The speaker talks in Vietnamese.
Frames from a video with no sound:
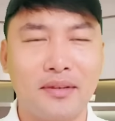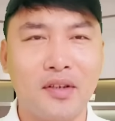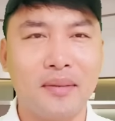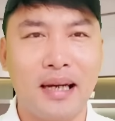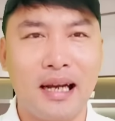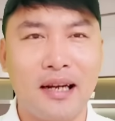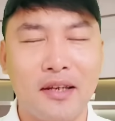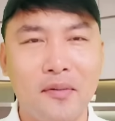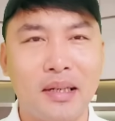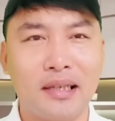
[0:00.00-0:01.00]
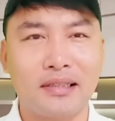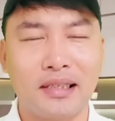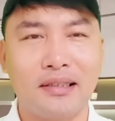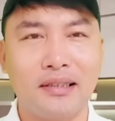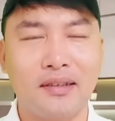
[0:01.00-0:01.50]
nói với bà nếu mà thật
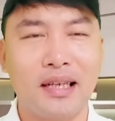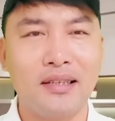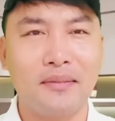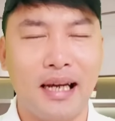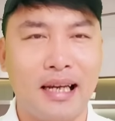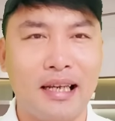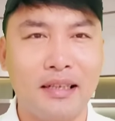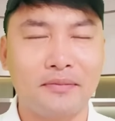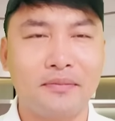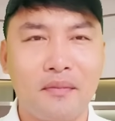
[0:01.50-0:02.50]
sự nó có đến với bà đó